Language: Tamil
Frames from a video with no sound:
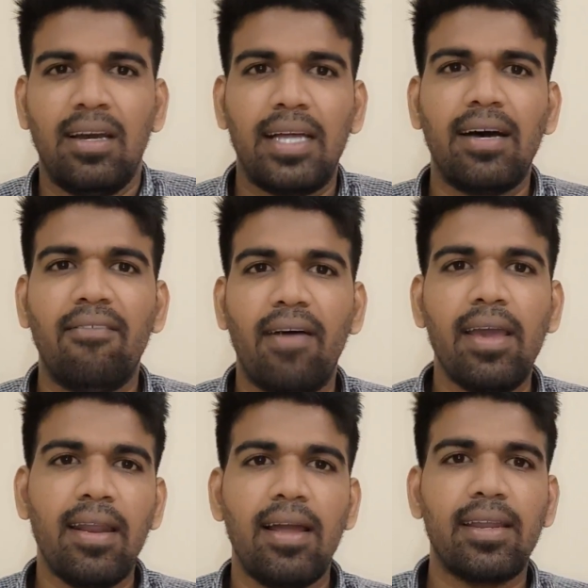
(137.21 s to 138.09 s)
அதான்
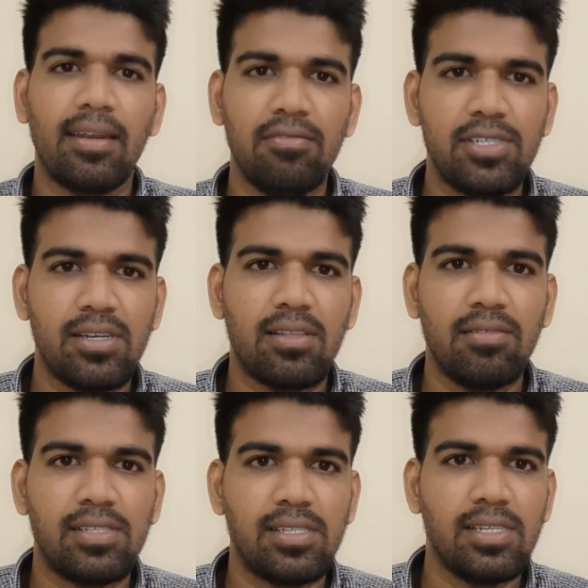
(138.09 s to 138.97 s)
வைரலாக இருக்கிற விஷயத்தை
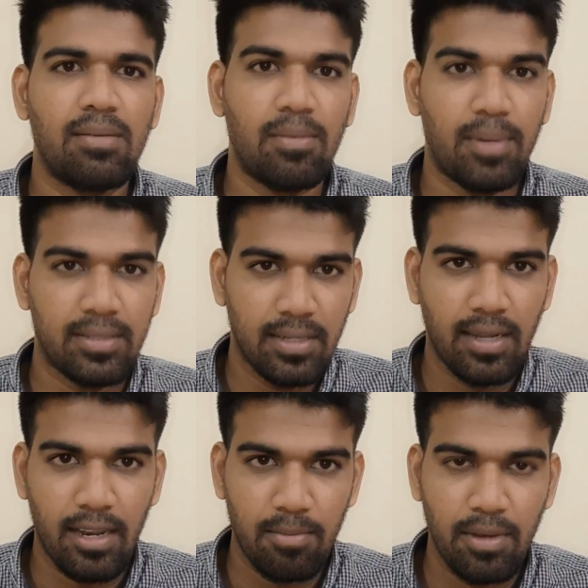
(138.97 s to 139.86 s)
வச்சு நம்ம பசங்க
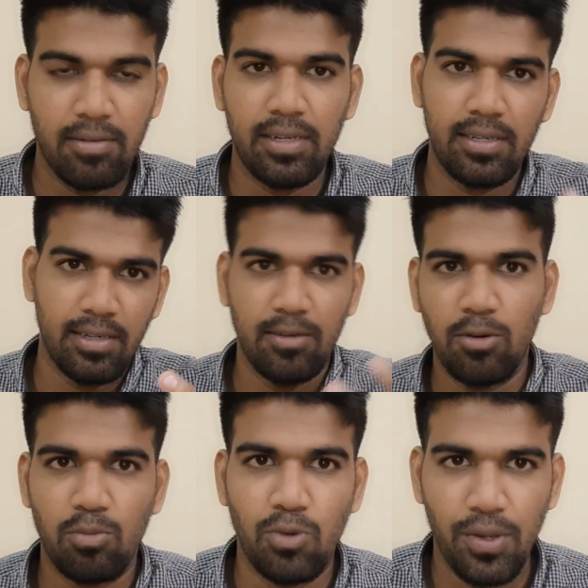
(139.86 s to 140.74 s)
நிறைய பேர் வந்துட்டு
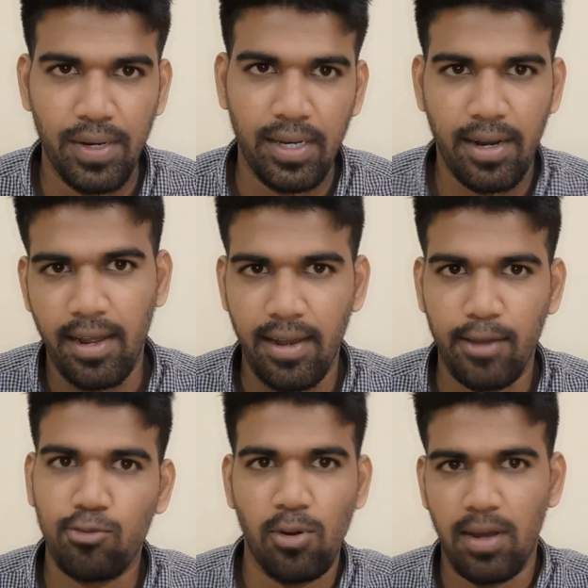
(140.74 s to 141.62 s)
ஒரு முடிவு எடுக்கிறாங்க
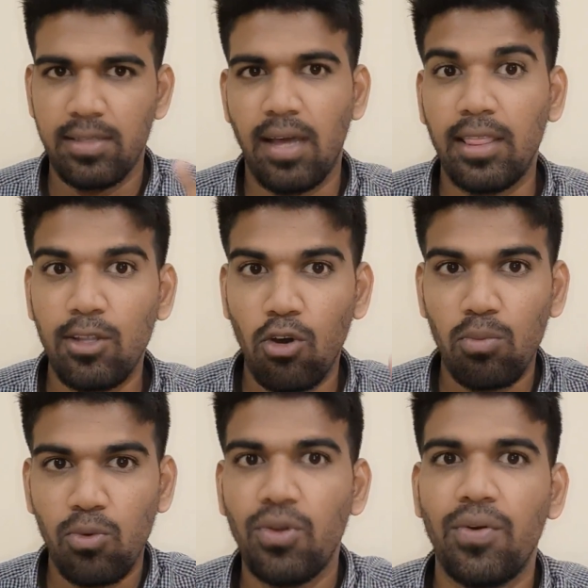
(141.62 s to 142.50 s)
இல்லையா ஸோ அது அந்த ஒரு
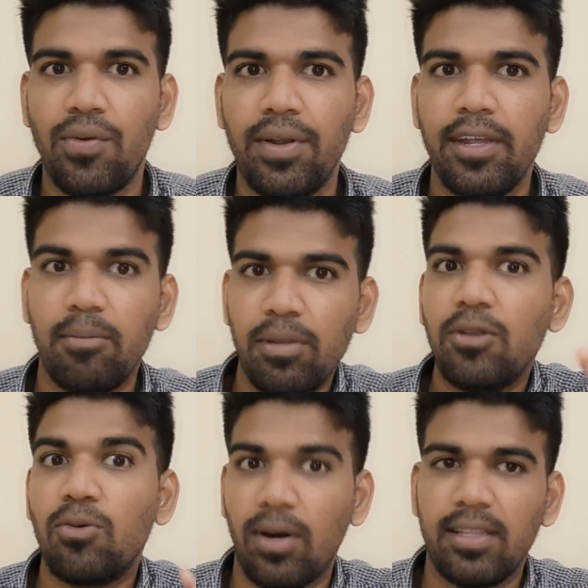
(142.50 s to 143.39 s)
முடிவை வந்துட்டு எப்படி
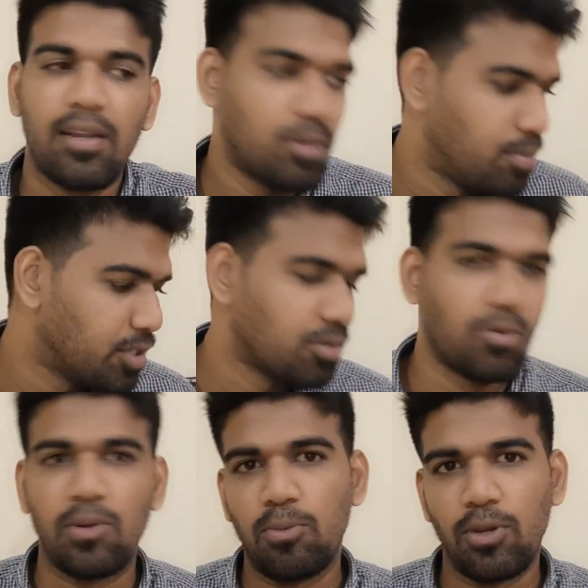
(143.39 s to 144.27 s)
இருக்கும் அதை தான் நம்ம பேச
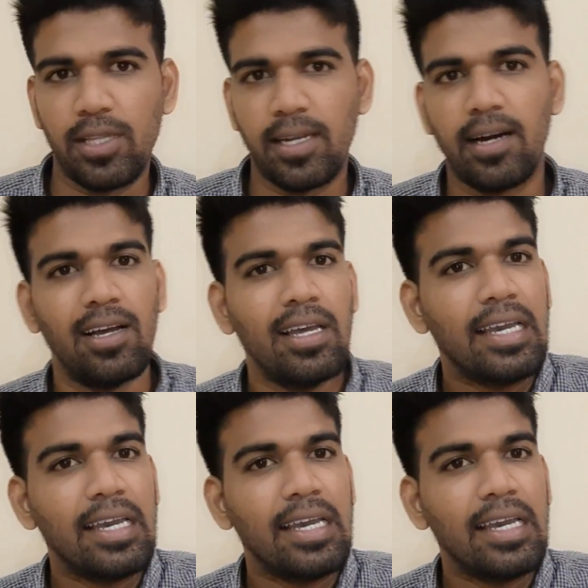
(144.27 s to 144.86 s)
போகிறோம் புரியுதுங்களா